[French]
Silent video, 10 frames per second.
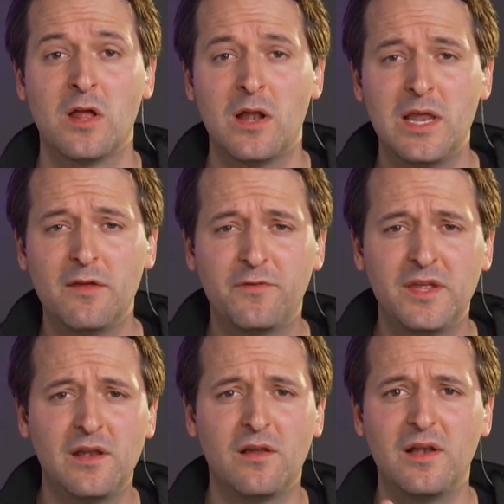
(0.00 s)
Les
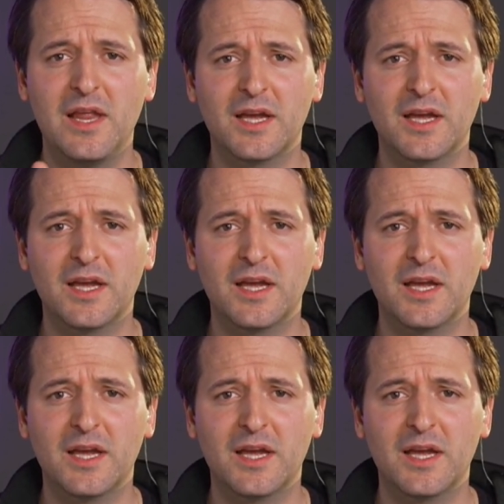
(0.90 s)
villes, les